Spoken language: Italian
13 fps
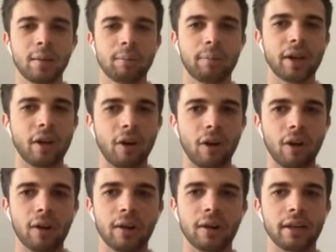
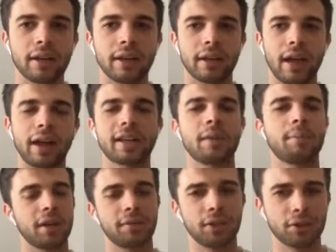però eh, anche
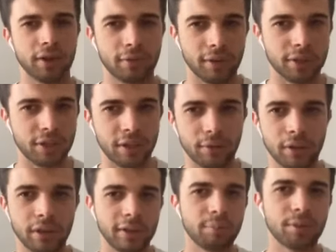per i video che
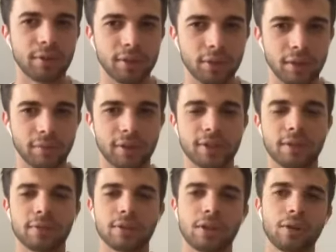facevo, il tipo di video che
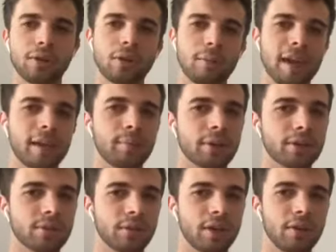facevo, secondo me le
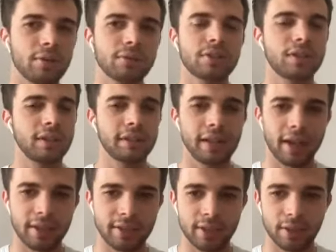persone non si
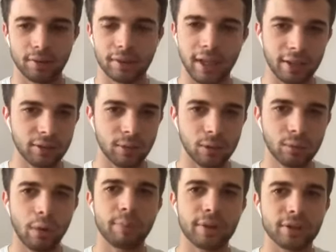interessano tanto
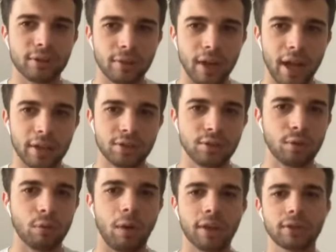al tuo
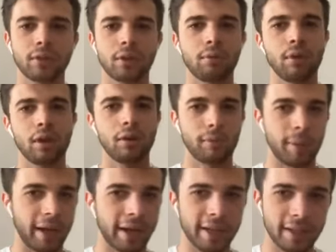personaggio quanto a quello
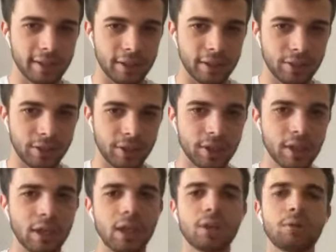magari che dici.
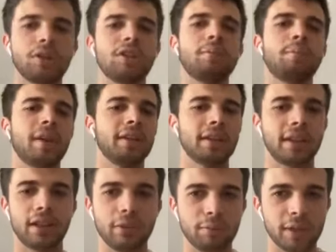Quindi dipende
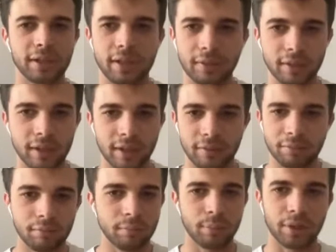dagli obiettivi
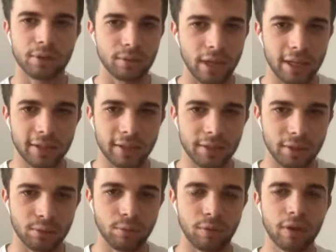personali di
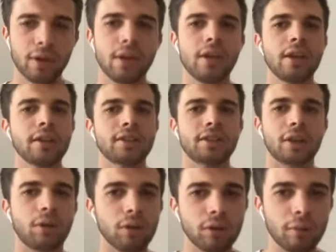ciascuno.
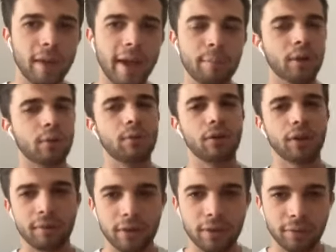Secondo me, per
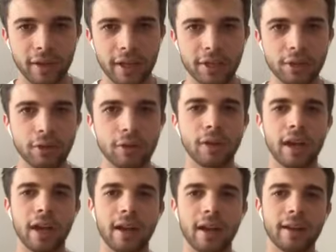quello che voglio fare io
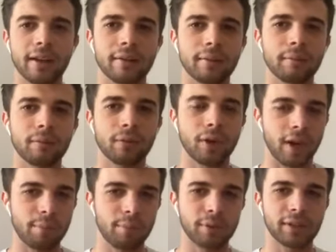ora,
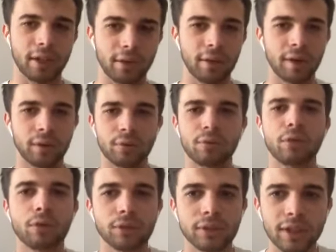vorrei portare un
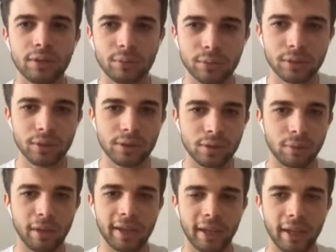contenuto,
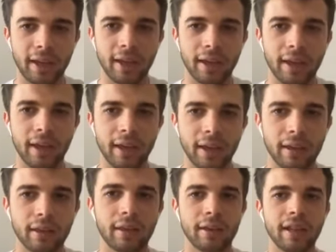insomma,
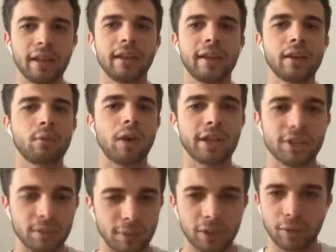che, nel, nel, quale
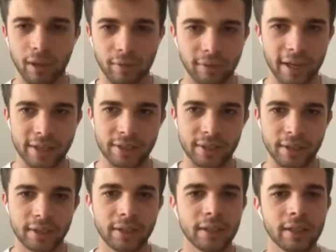ci metto la
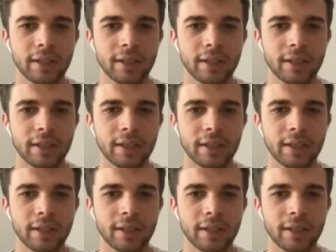faccia,